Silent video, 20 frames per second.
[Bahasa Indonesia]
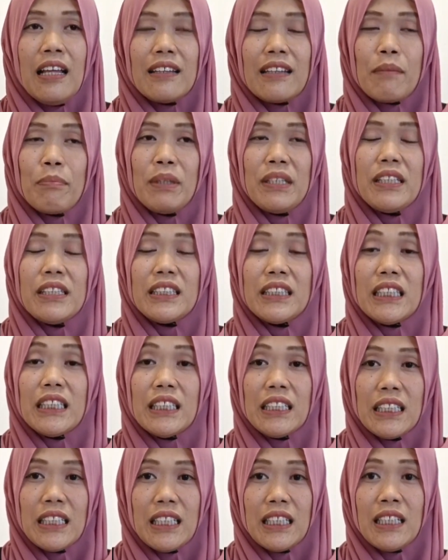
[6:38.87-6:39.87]
Tapi di
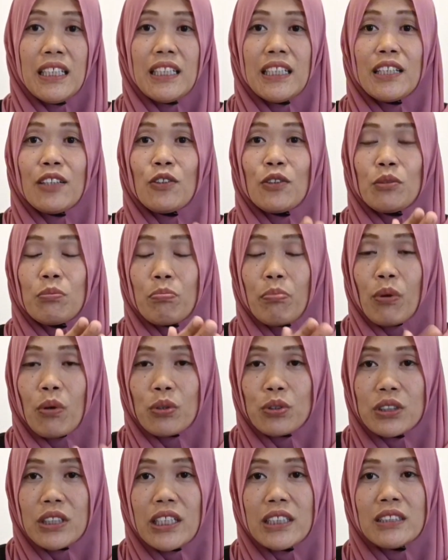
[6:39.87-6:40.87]
sini ngikut
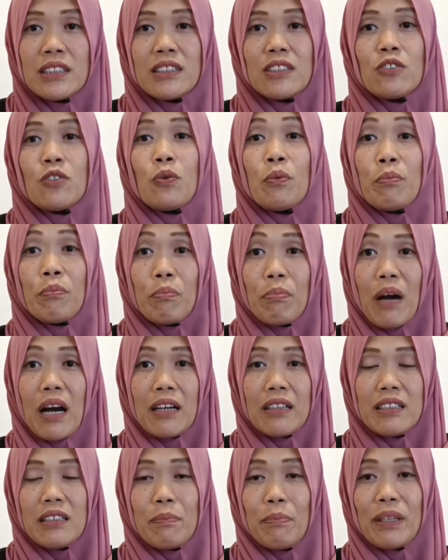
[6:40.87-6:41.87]
proses
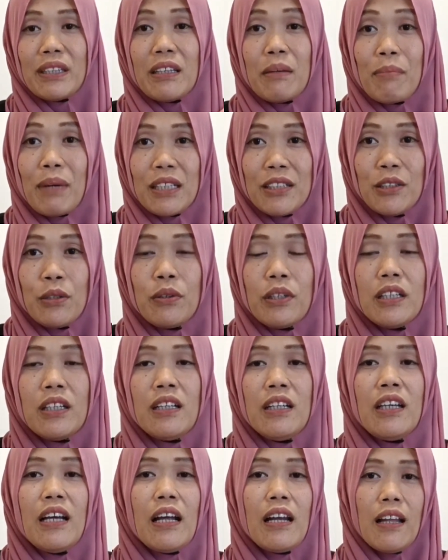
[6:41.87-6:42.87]
numpang di PT Madiun
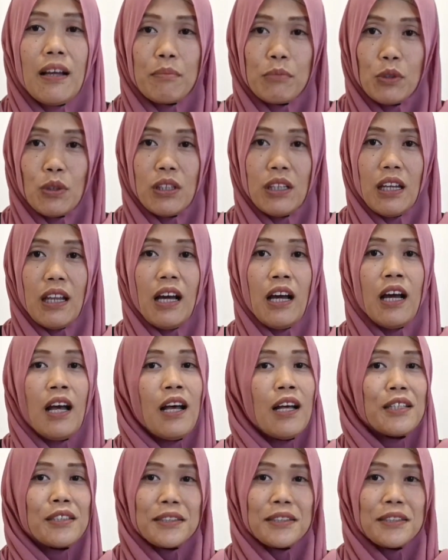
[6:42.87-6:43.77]
ini alhamdulillah